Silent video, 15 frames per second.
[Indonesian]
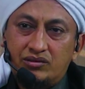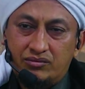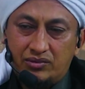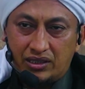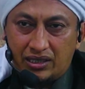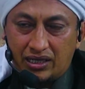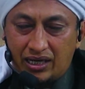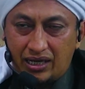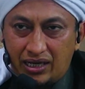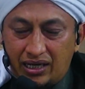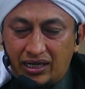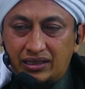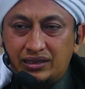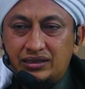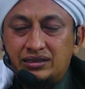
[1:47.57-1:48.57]

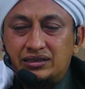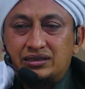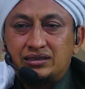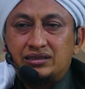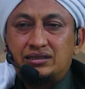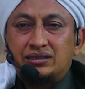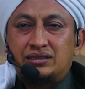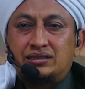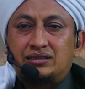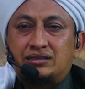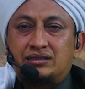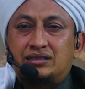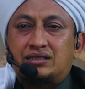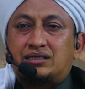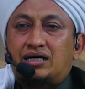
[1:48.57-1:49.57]
maka
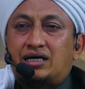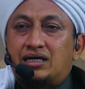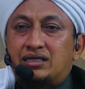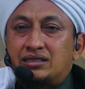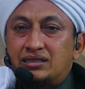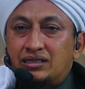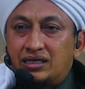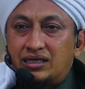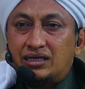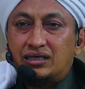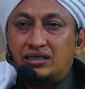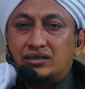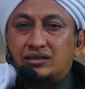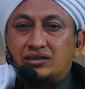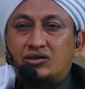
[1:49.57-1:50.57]
jika
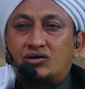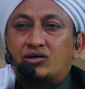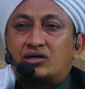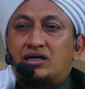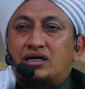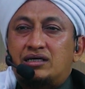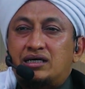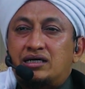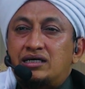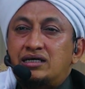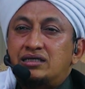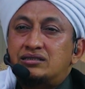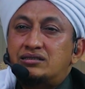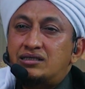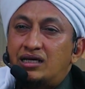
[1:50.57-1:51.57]
anda orang yang
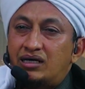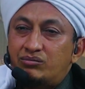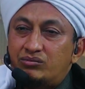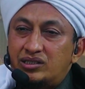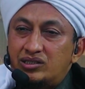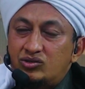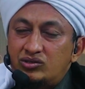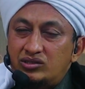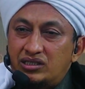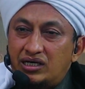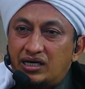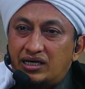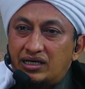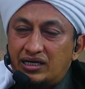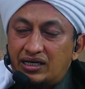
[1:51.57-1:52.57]
ingin selamat
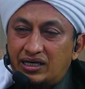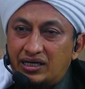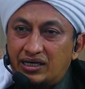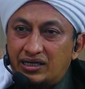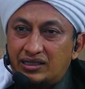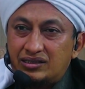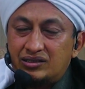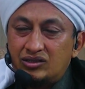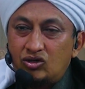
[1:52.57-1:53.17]
dunia akhirat